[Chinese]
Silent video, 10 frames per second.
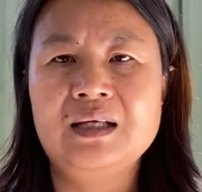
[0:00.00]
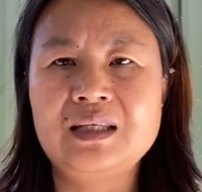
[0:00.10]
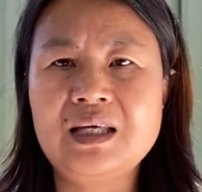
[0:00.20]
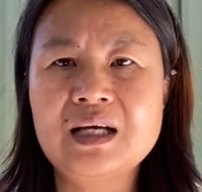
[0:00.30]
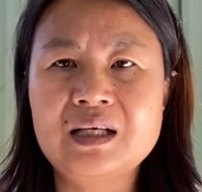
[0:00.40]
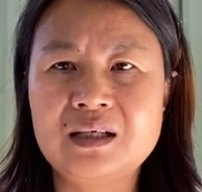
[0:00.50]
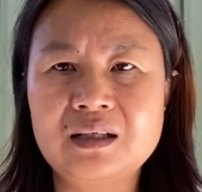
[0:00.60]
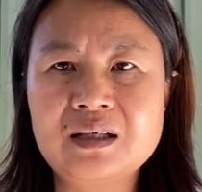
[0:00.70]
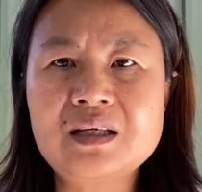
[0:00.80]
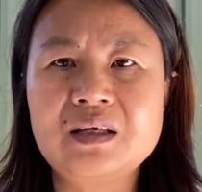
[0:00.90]
你也
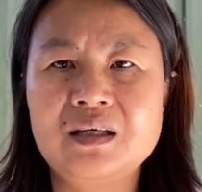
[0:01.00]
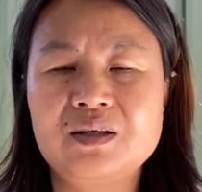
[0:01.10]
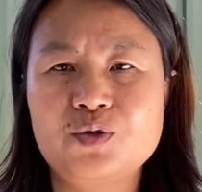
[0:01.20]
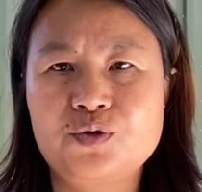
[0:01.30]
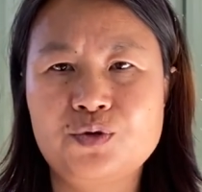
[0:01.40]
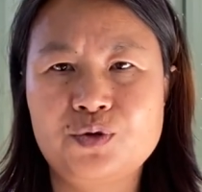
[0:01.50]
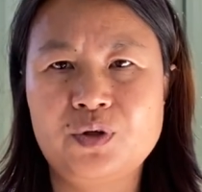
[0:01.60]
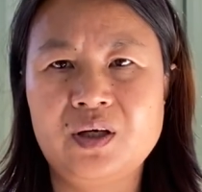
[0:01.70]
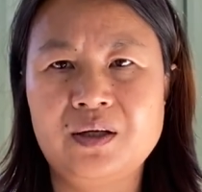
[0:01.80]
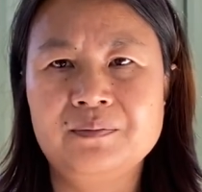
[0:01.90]
可以就是
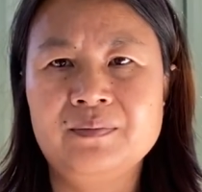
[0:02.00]
说，